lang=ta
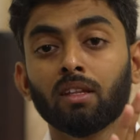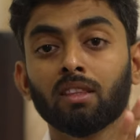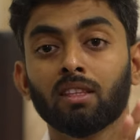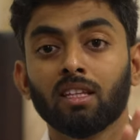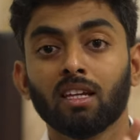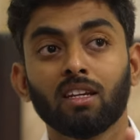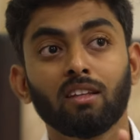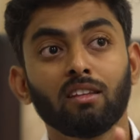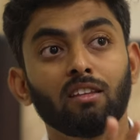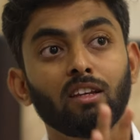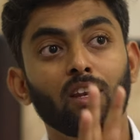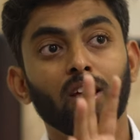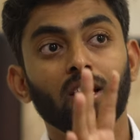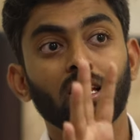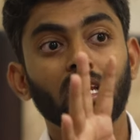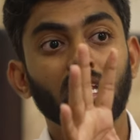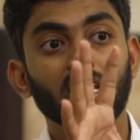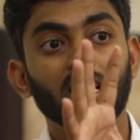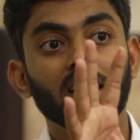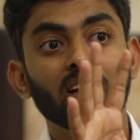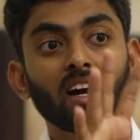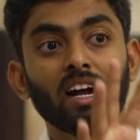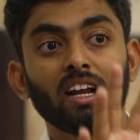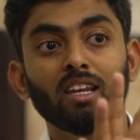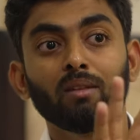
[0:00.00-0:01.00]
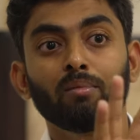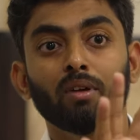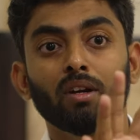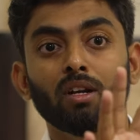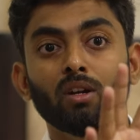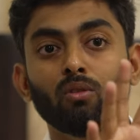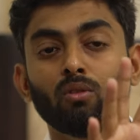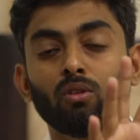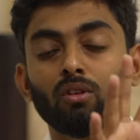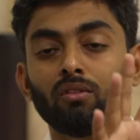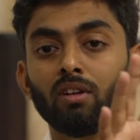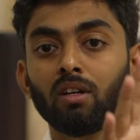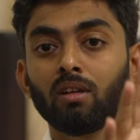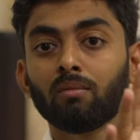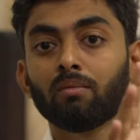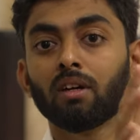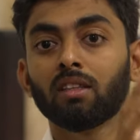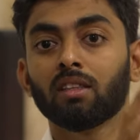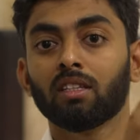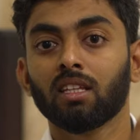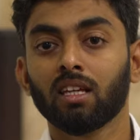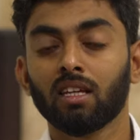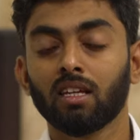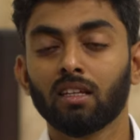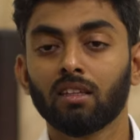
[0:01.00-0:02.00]
பற்றி எரியுது இல்லை நீங்கள் காலி பண்ண ஒரு வீடு
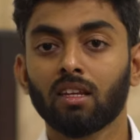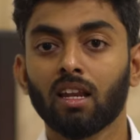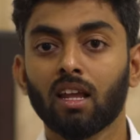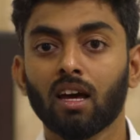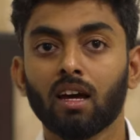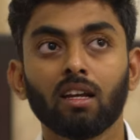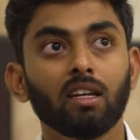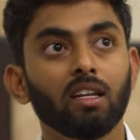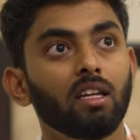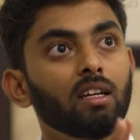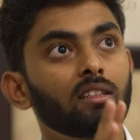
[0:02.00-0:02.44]
பற்றி எரியுதுன்னா